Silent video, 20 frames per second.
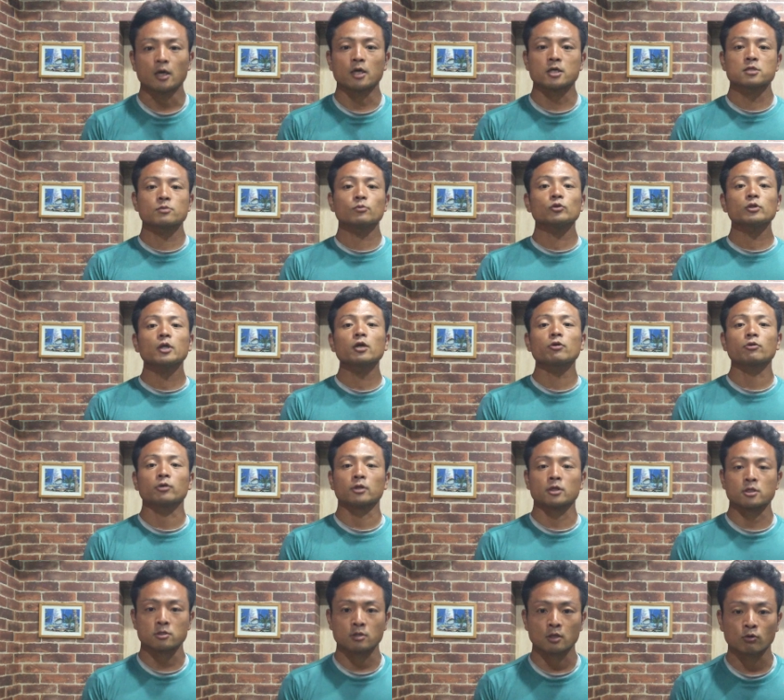え質問内容
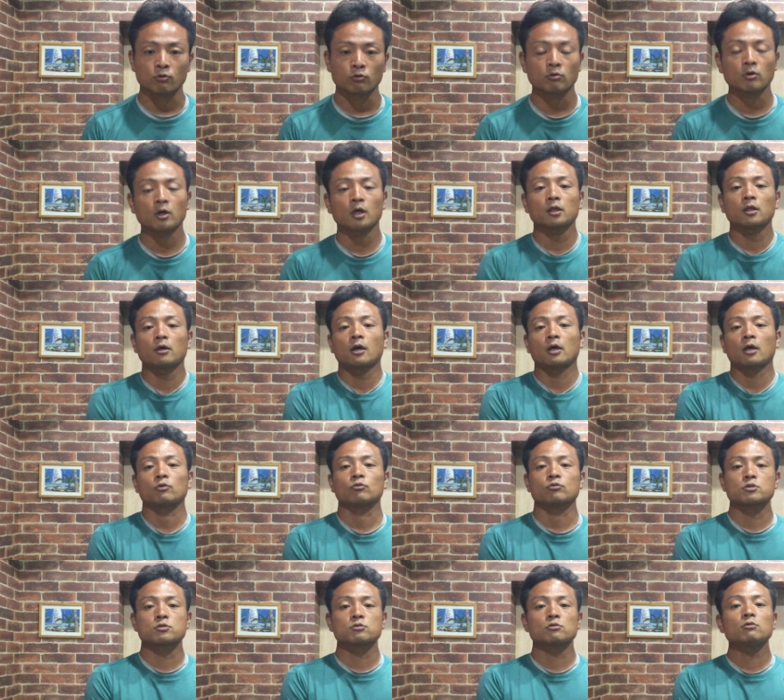はですねこの方あ
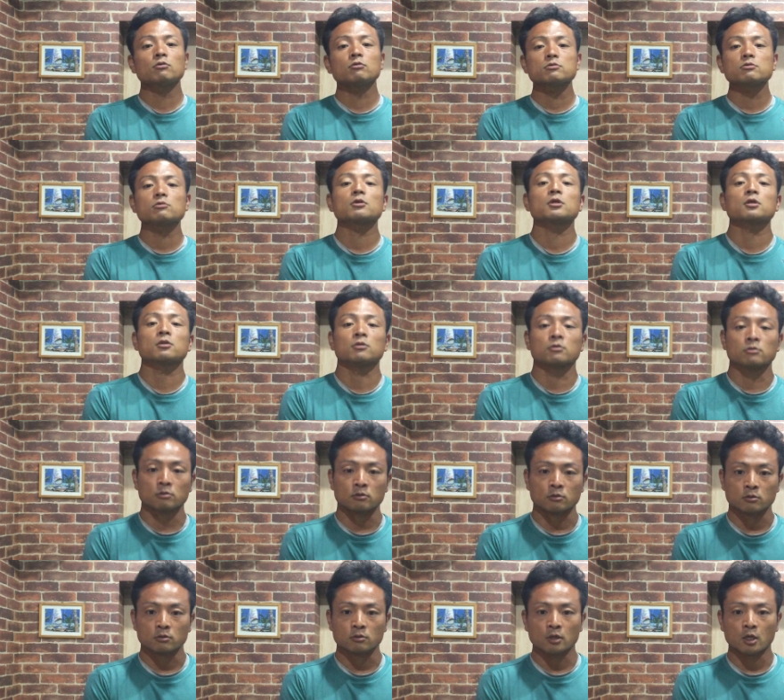の
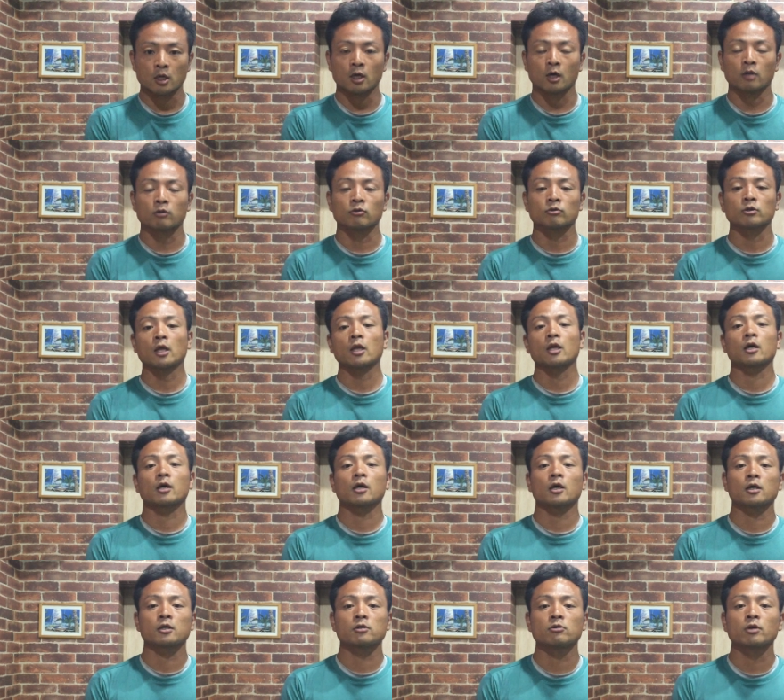スロージョギング、えあの田
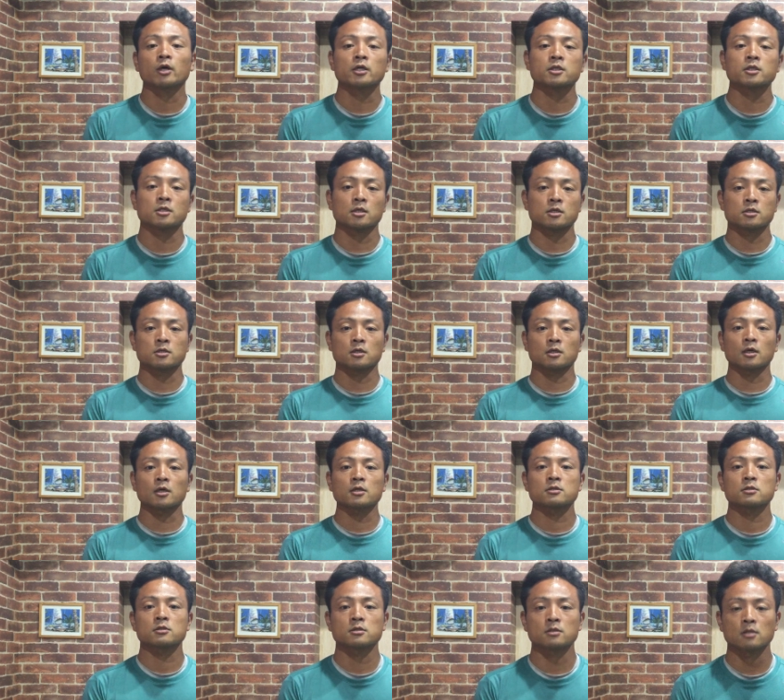中宏明先生
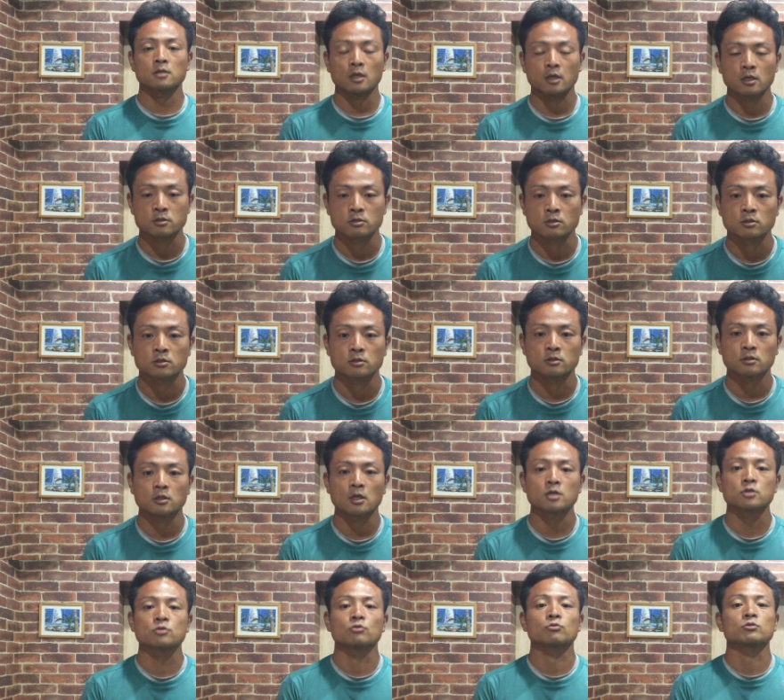が、え提
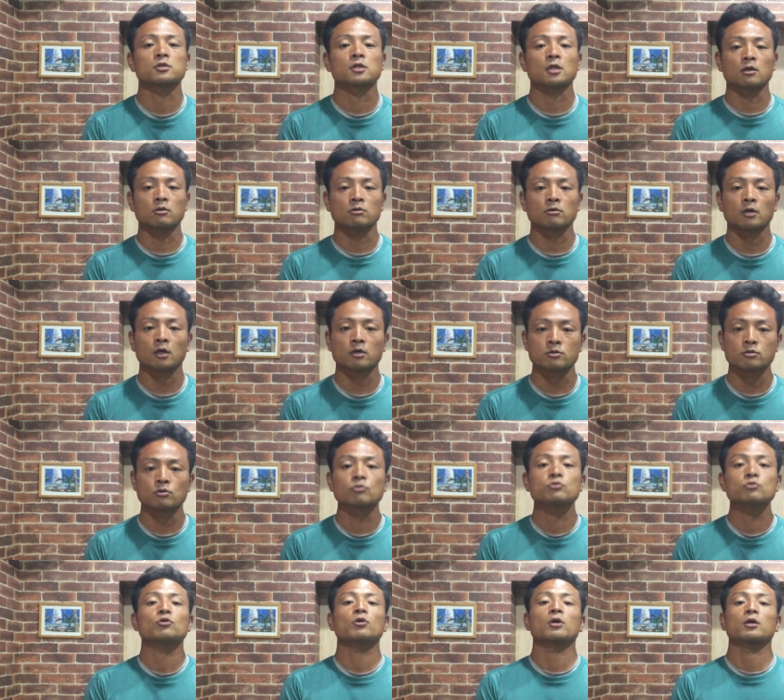唱しているあの
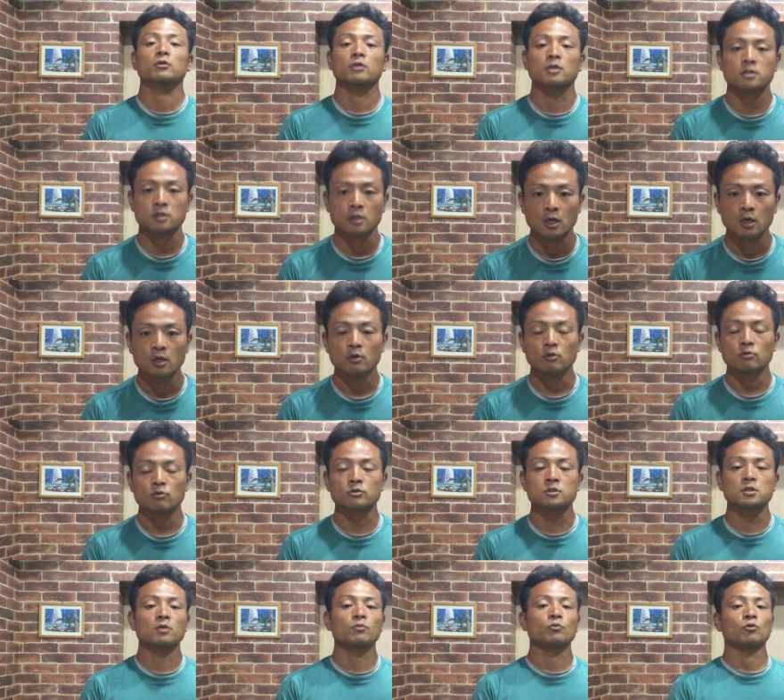スロージョギングですね
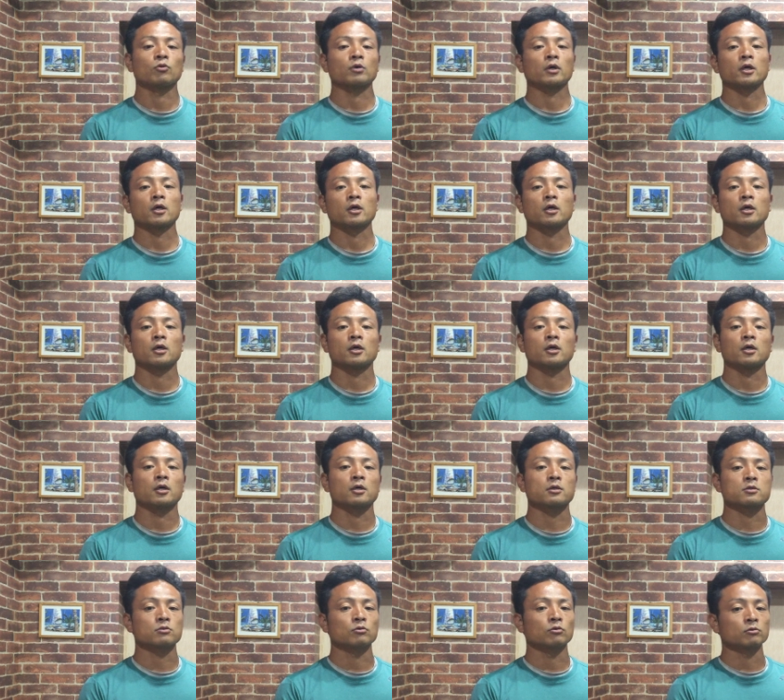うちでも、
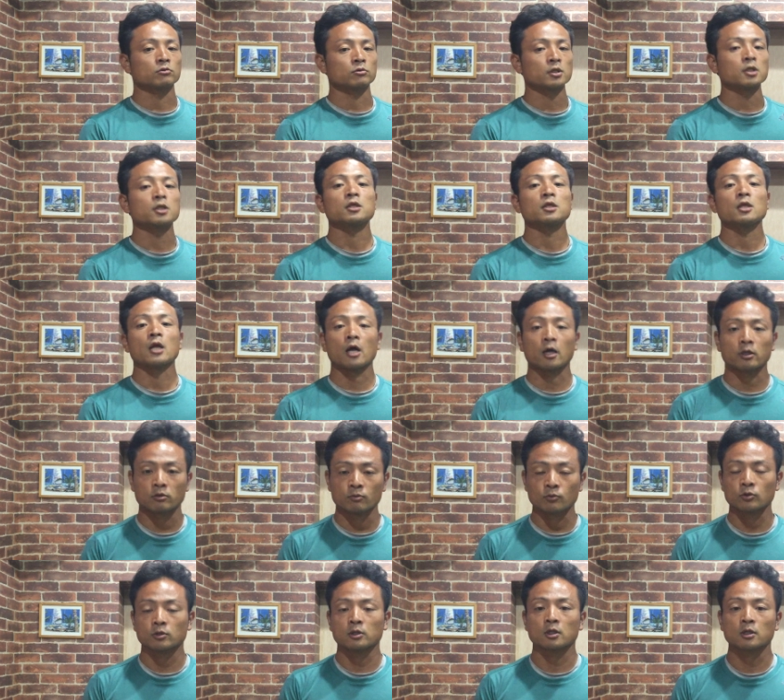えすごくいいな
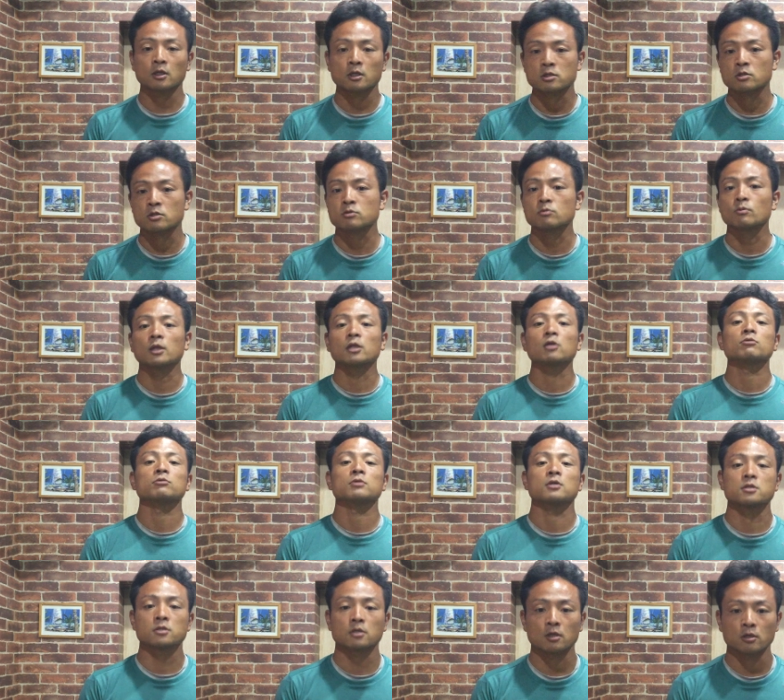と思ってて進めてる
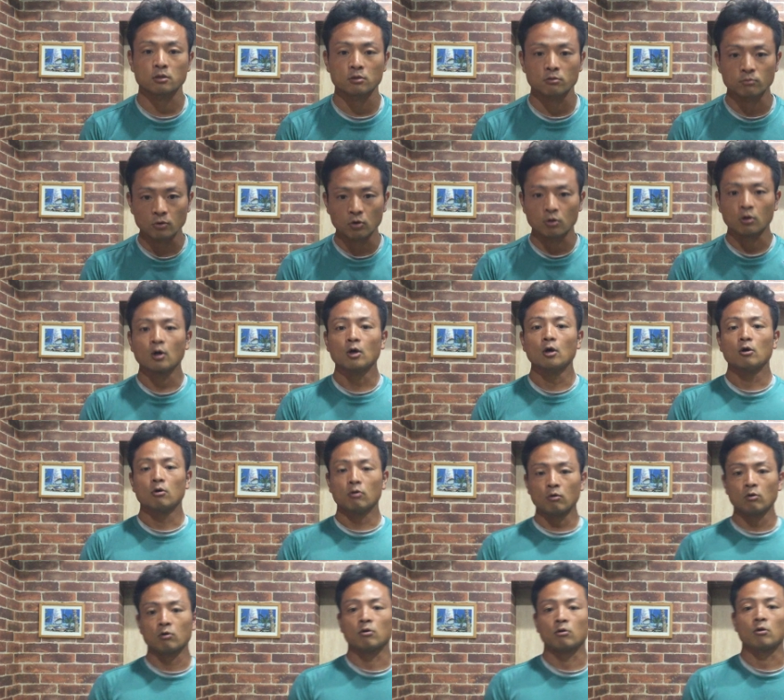んですけれども
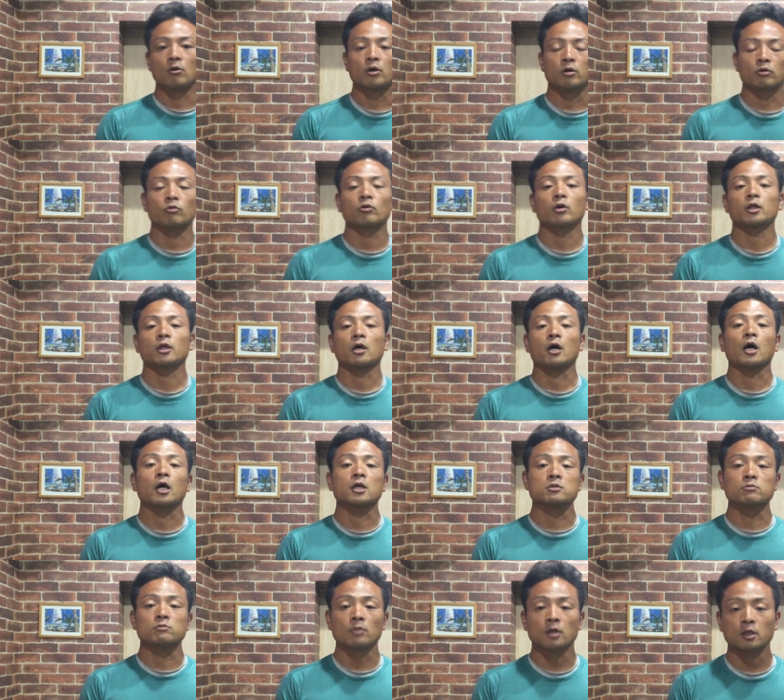をこの方は
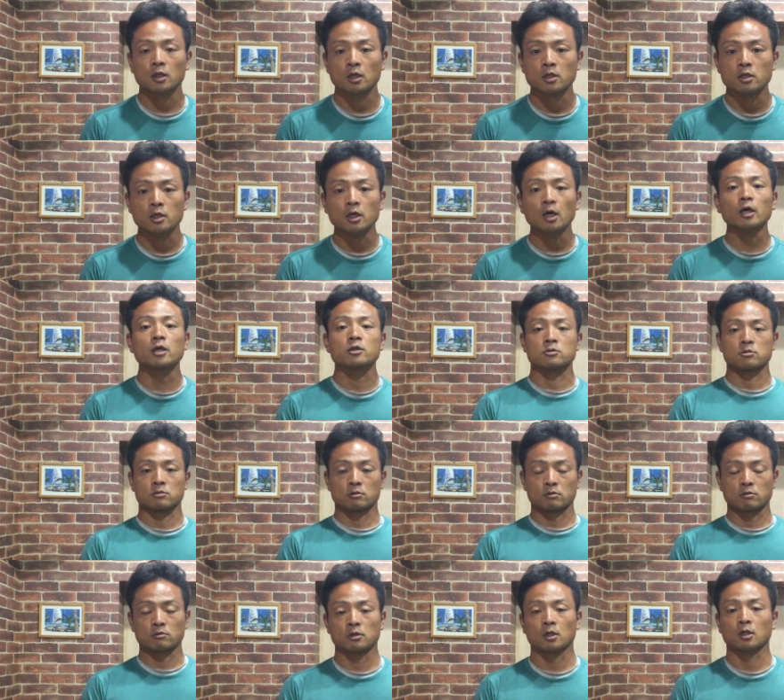始めて2ヶ
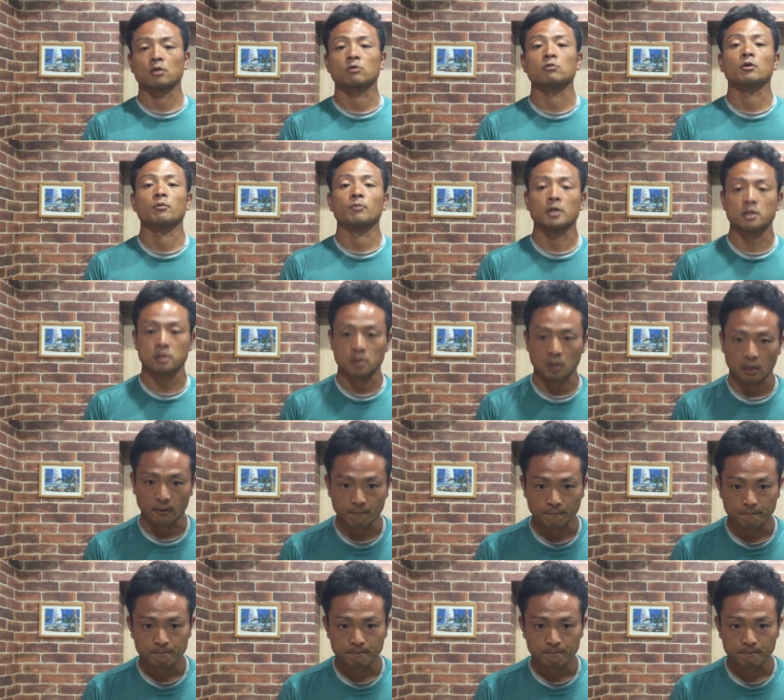月やってくれました